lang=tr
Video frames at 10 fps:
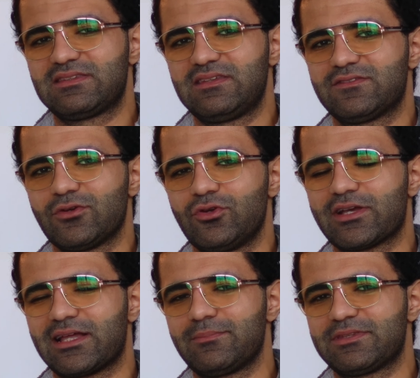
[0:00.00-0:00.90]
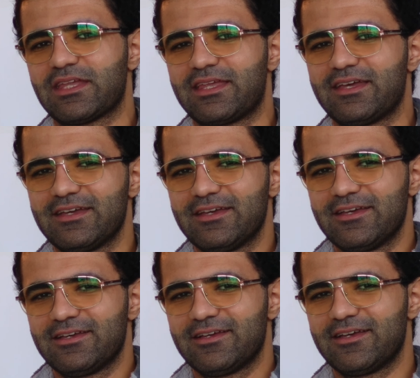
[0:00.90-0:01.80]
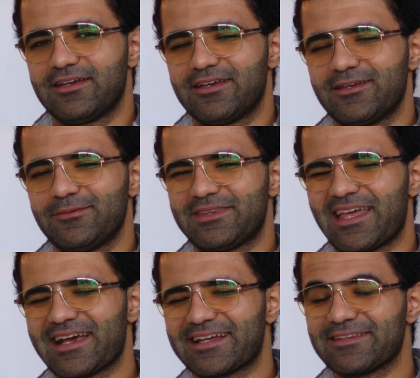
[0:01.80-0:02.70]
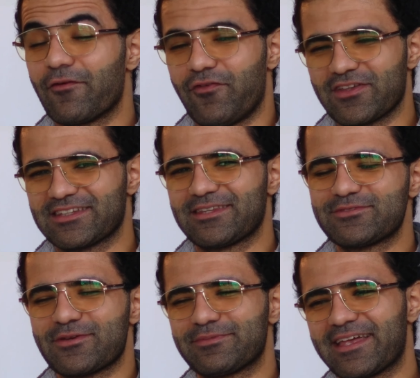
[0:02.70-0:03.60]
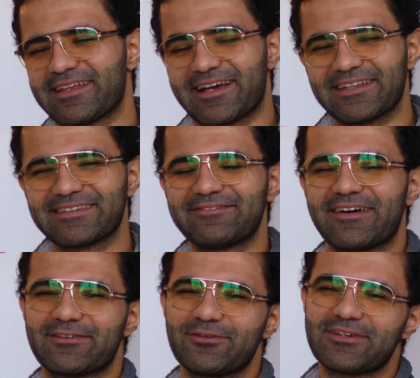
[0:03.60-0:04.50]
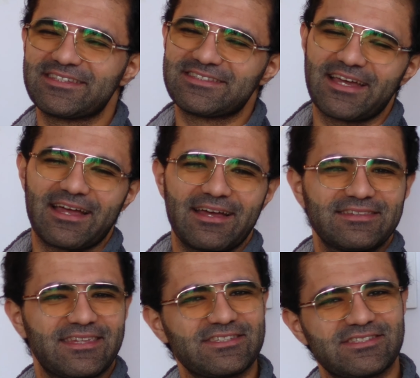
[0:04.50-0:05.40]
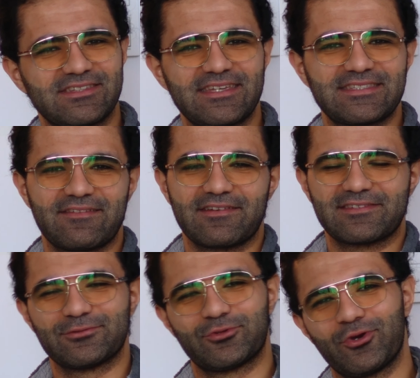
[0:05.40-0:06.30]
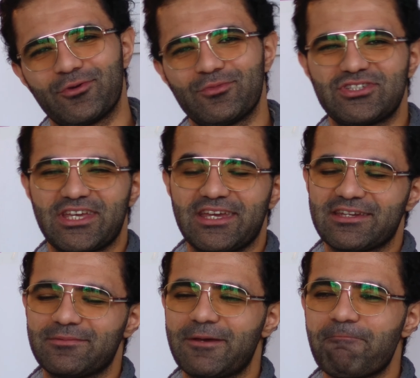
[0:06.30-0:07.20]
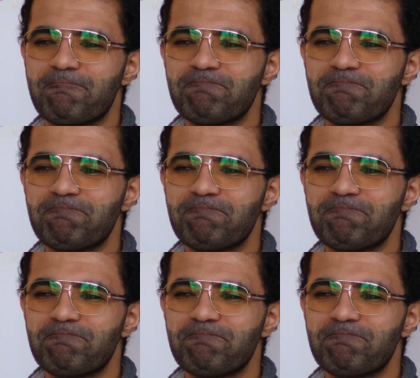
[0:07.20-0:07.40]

Teaser'lük hani bir tane ee, bir tane kadın fazla demeyeceğim bir tane kadın var diyor ki işte Denji neyi seversin köyü mü şehir mi?